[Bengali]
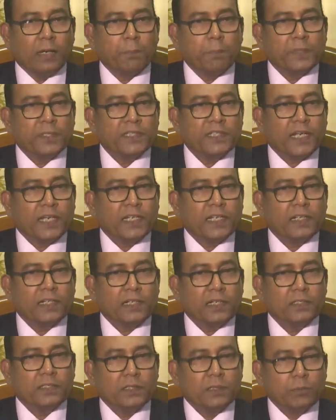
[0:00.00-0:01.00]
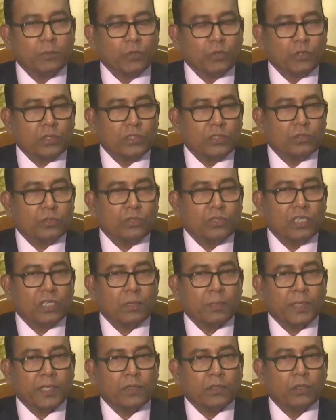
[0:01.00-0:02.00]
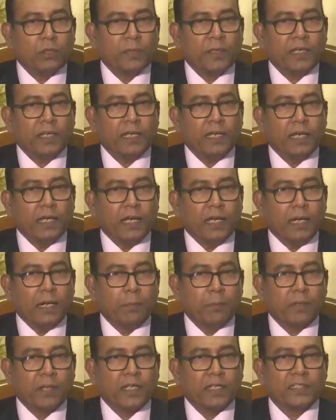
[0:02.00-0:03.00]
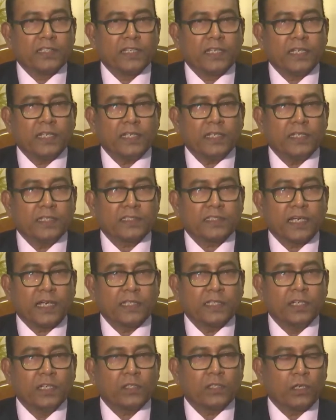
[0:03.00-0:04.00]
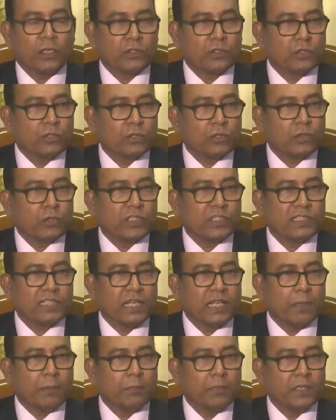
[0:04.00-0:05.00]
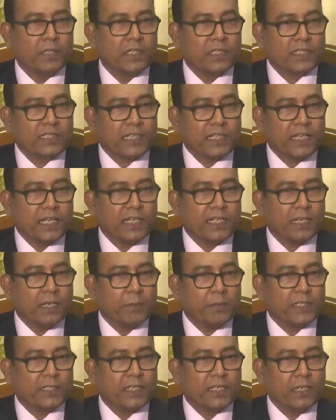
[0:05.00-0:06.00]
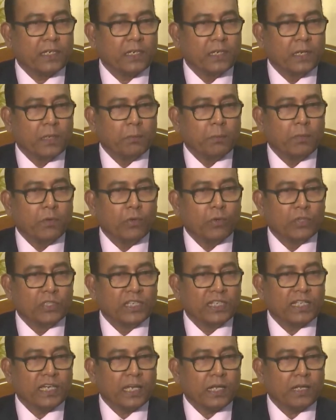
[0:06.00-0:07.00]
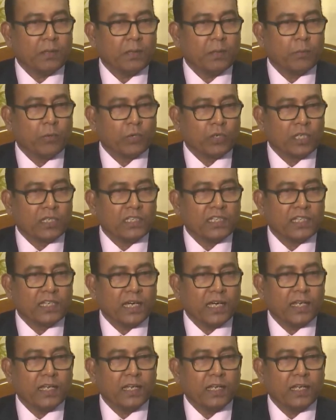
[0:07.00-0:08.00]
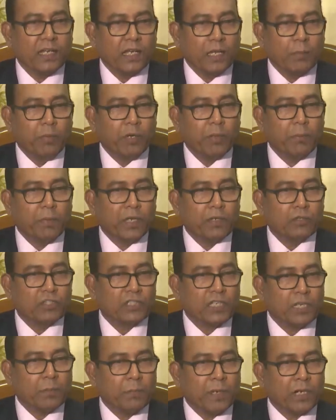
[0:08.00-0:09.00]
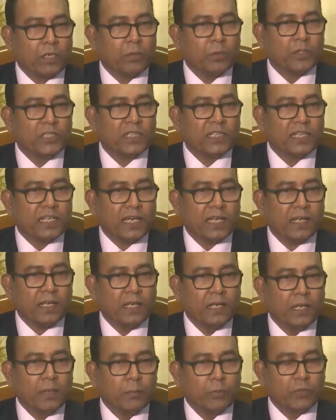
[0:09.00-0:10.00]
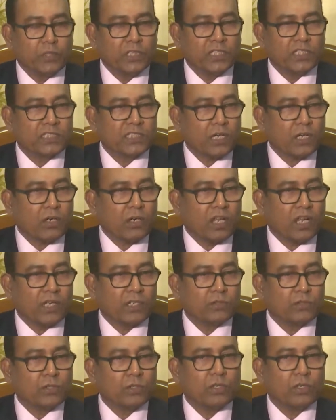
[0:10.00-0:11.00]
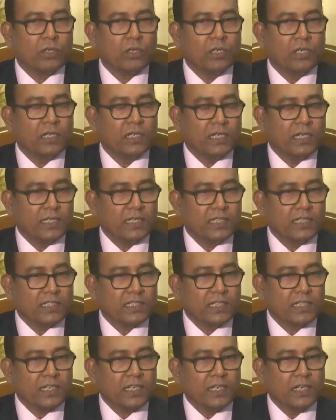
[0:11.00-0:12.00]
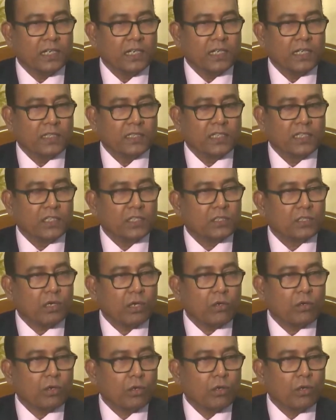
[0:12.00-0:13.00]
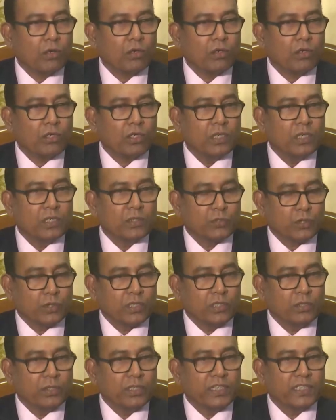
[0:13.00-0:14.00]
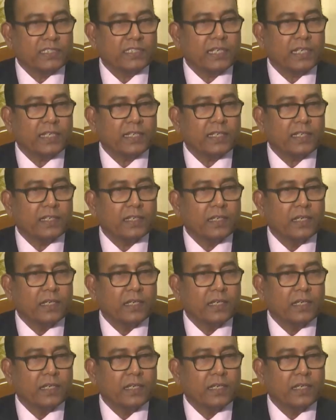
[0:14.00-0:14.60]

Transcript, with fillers: আপনি জানেন যে মুক্তিযুদ্ধের মাধ্যমে আমরা যে স্বাধীনতা অর্জন করেছিলাম সেখানে আমাদের অধিকার ভোটাধিকার এবং মানুষের মানবাধিকার প্রতিষ্ঠা করার জন্য এদেশের ৩০ লক্ষ লোক শহীদ হয়েছিলেন